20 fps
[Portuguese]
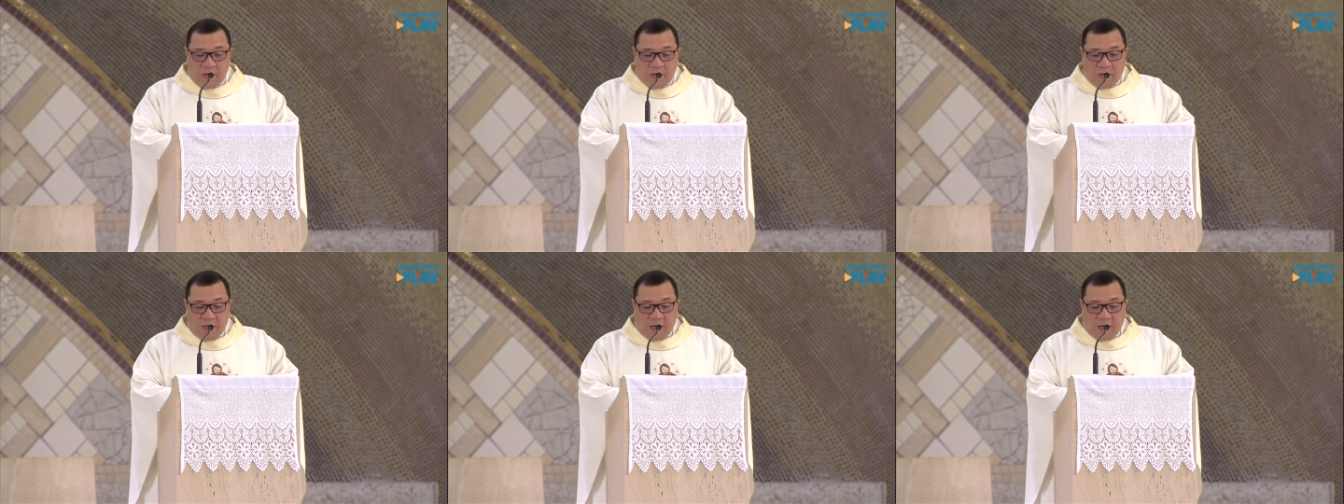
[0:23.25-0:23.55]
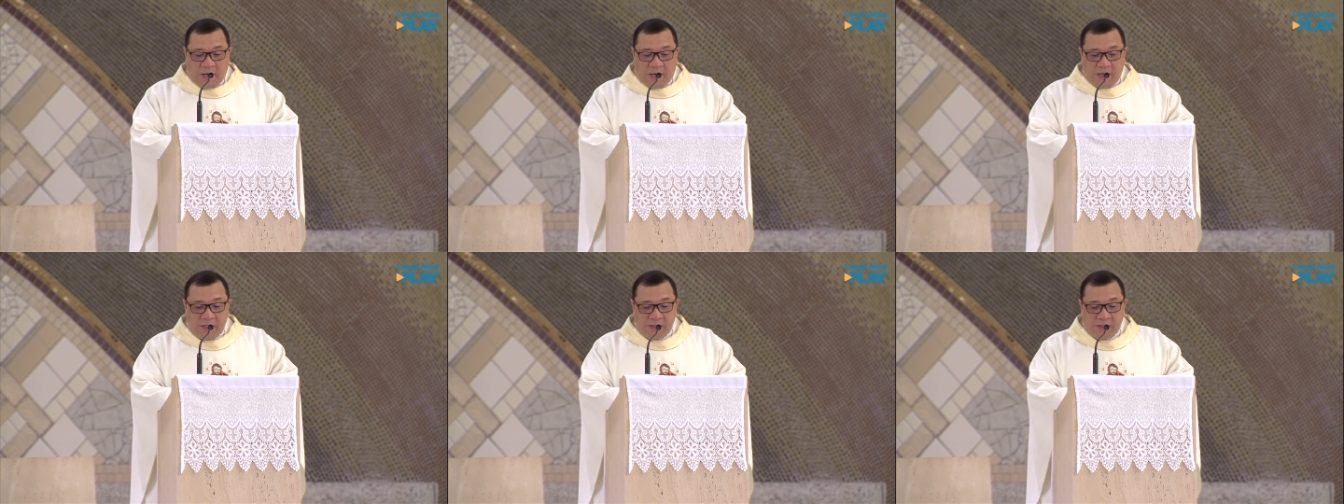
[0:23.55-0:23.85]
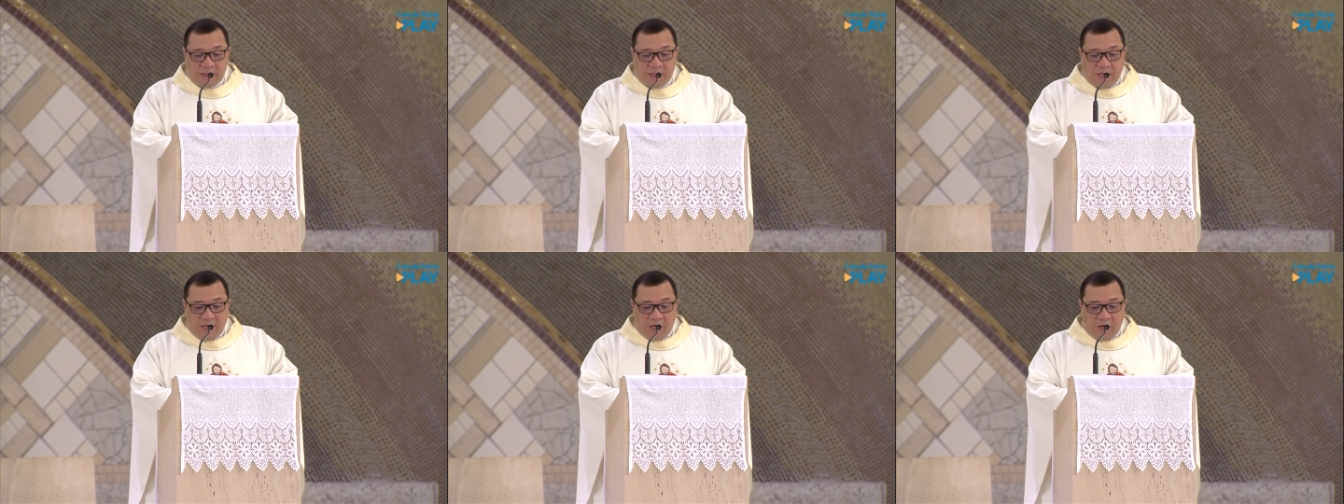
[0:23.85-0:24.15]

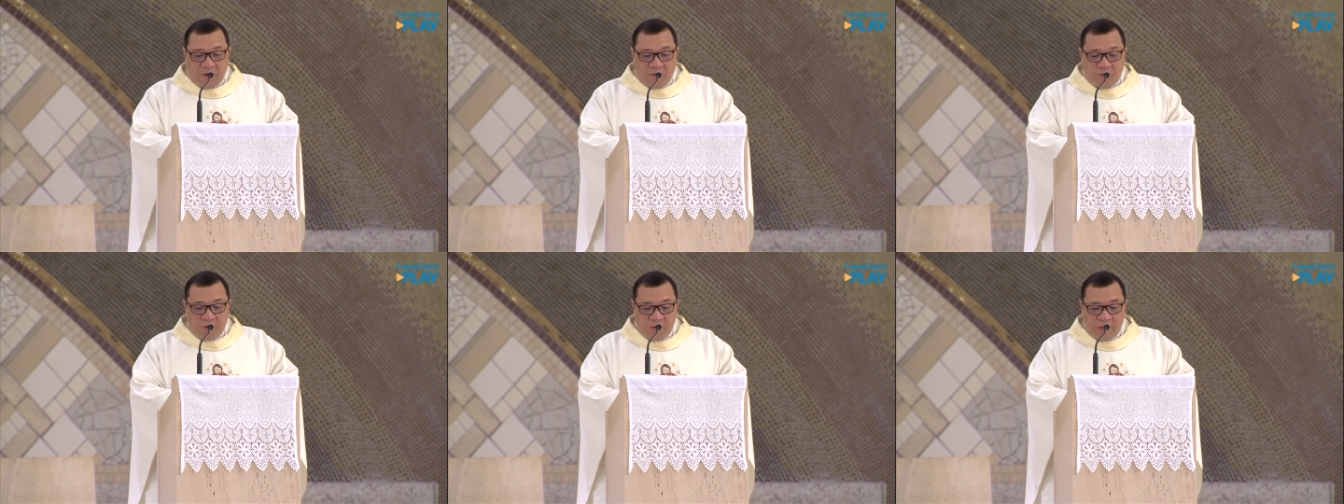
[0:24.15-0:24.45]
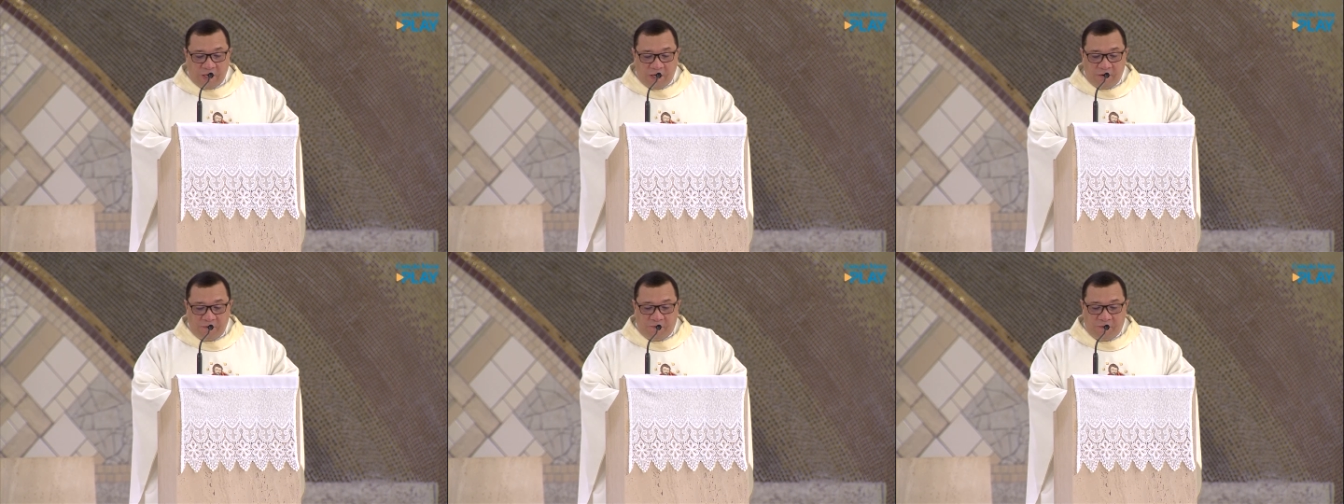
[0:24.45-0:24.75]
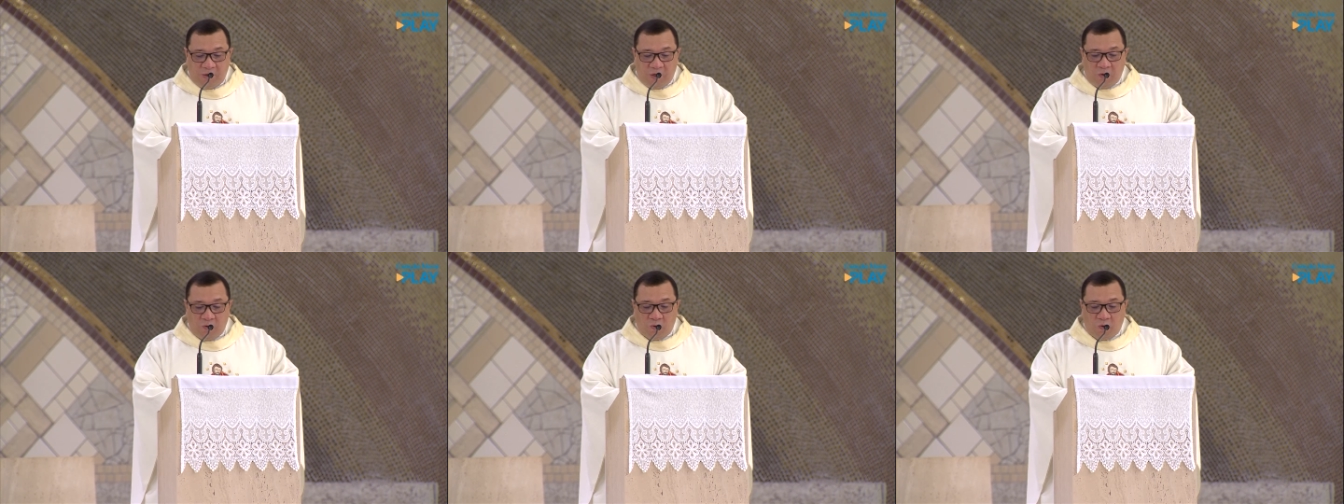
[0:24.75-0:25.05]
Eis que eu vos
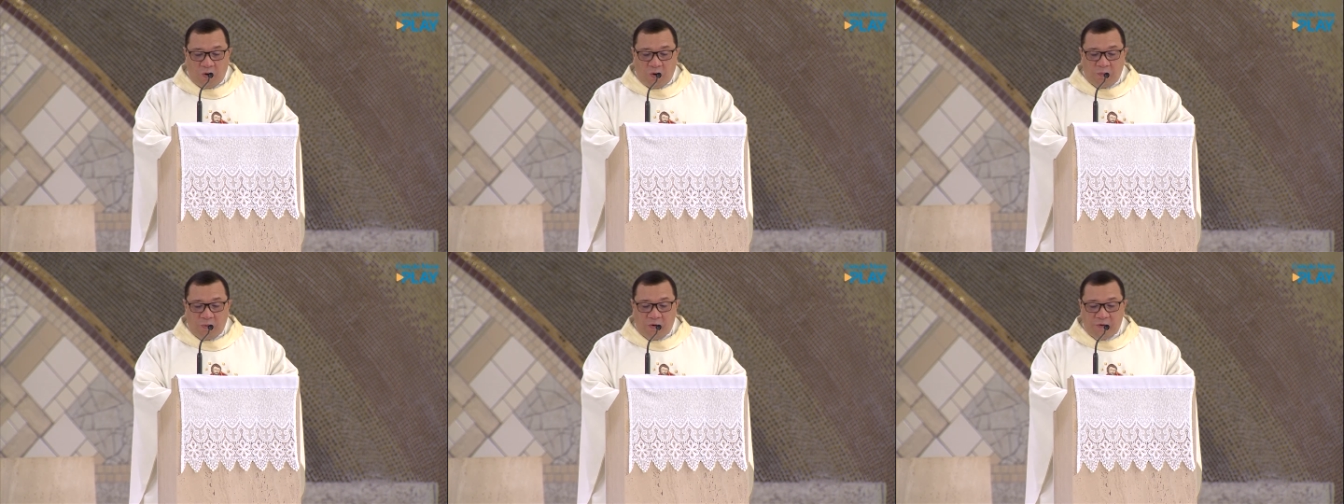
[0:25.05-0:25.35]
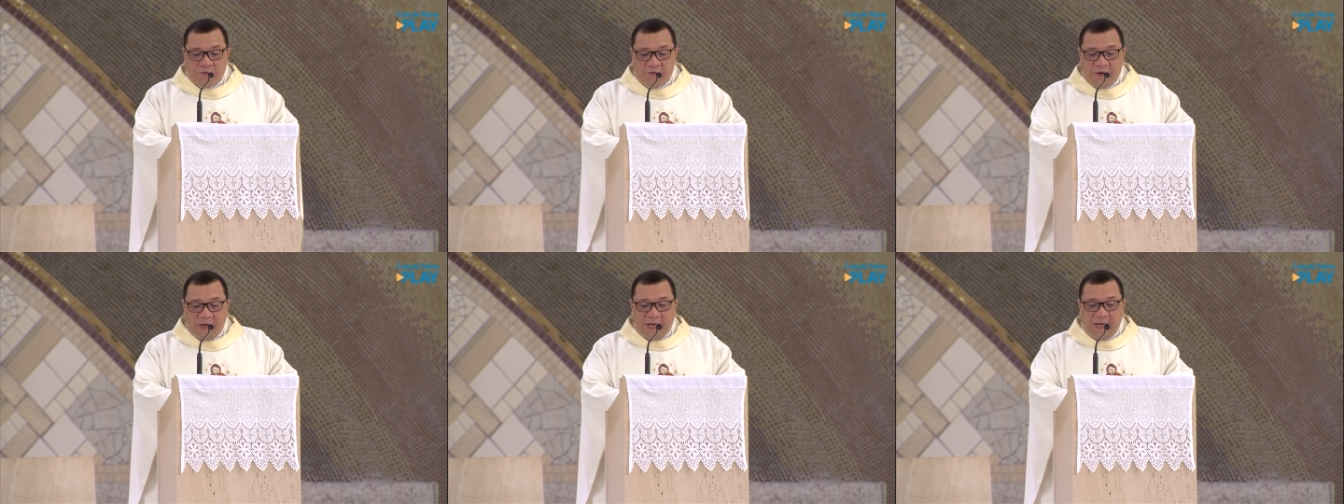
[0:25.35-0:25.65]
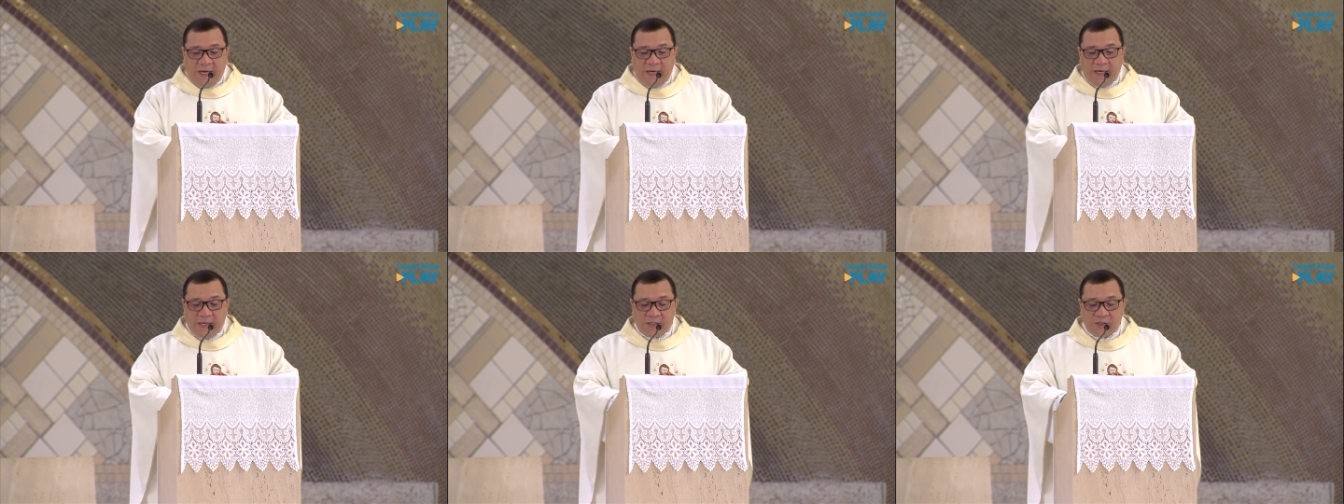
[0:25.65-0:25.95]
envio como
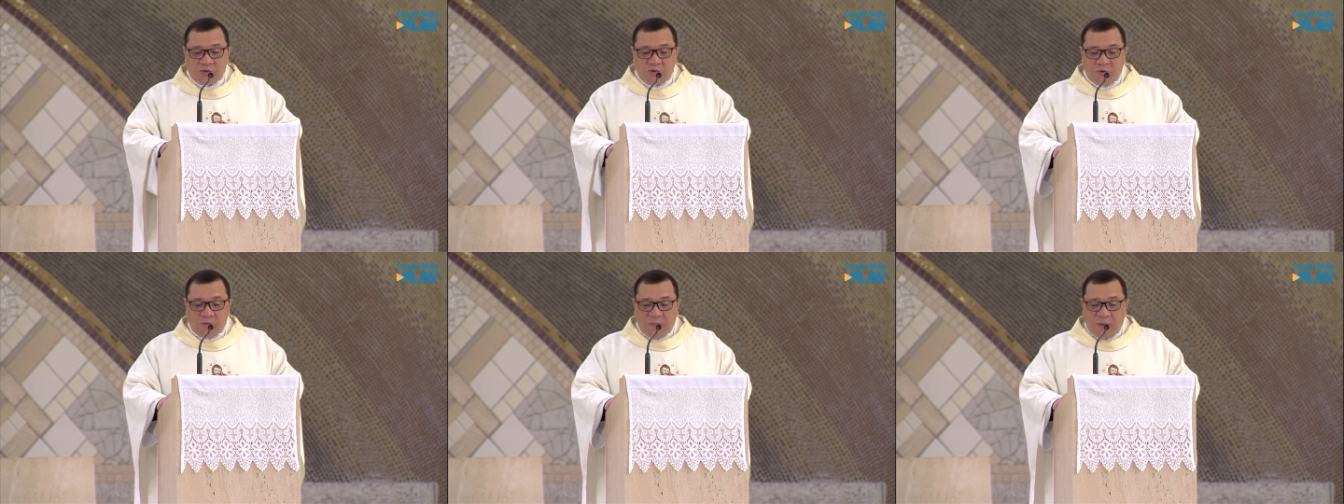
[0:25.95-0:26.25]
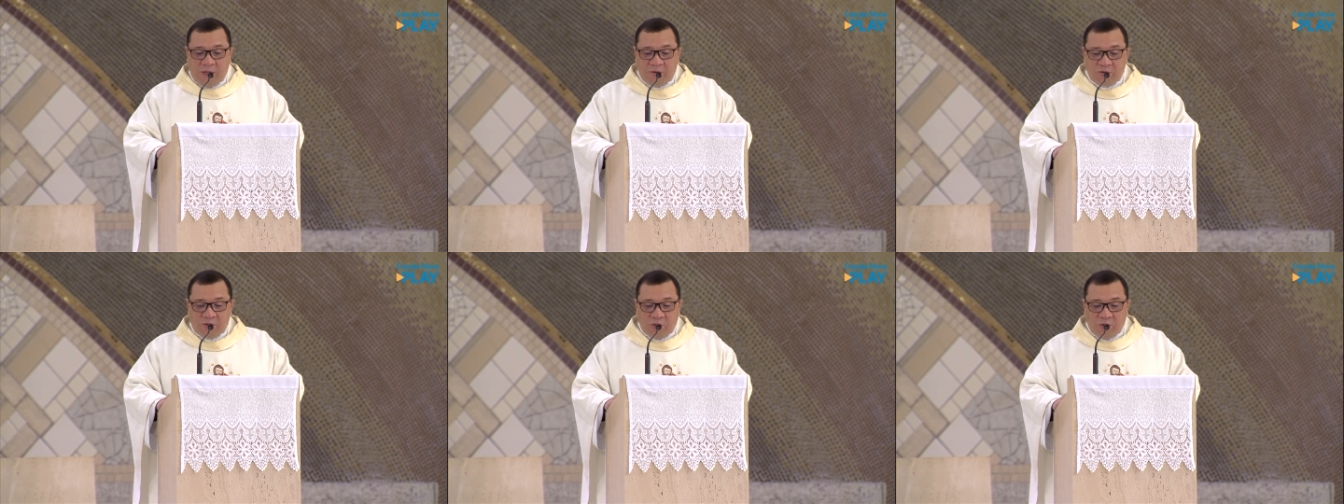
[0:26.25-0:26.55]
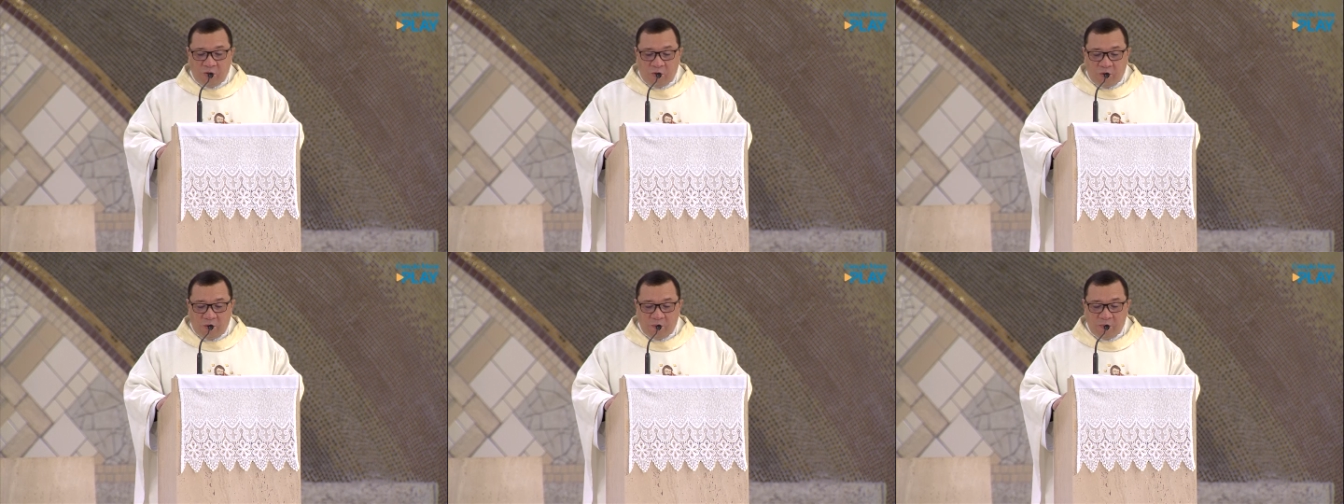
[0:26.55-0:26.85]
ovelhas no meio
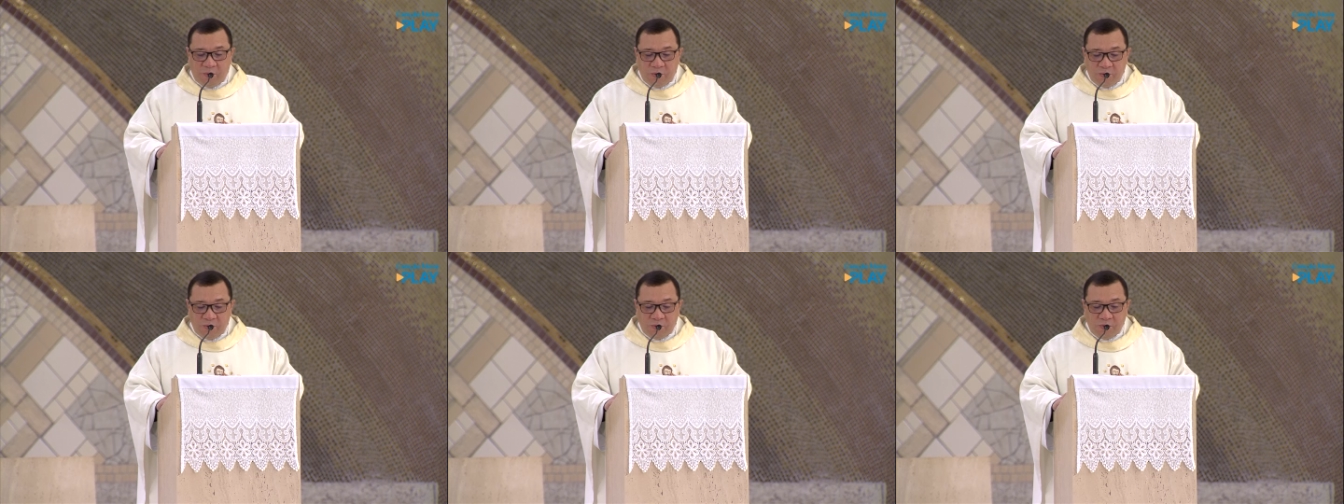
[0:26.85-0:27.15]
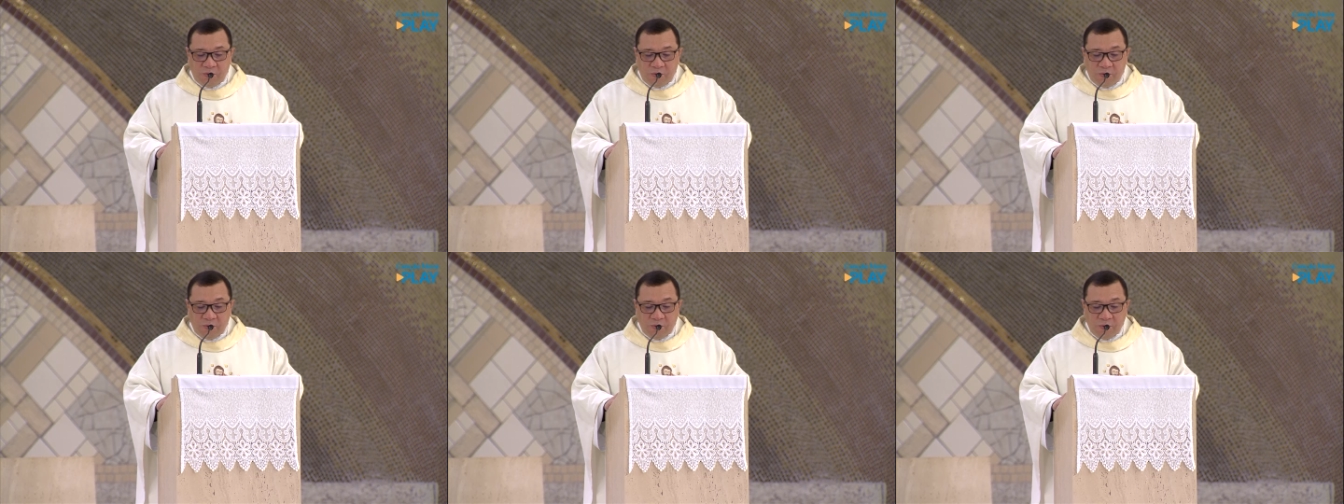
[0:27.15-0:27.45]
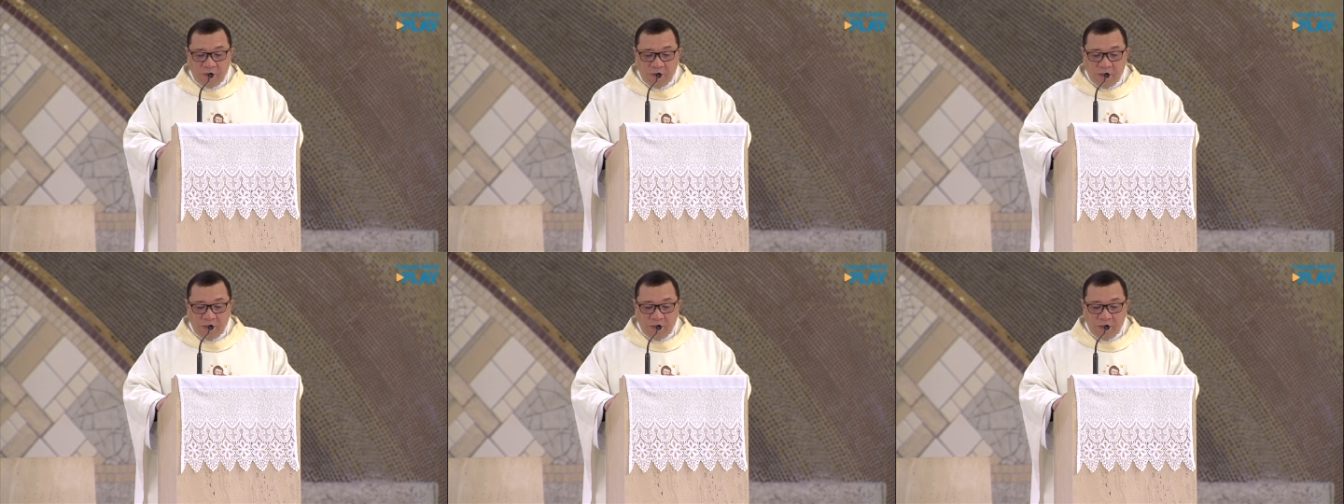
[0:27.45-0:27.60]
de lobos.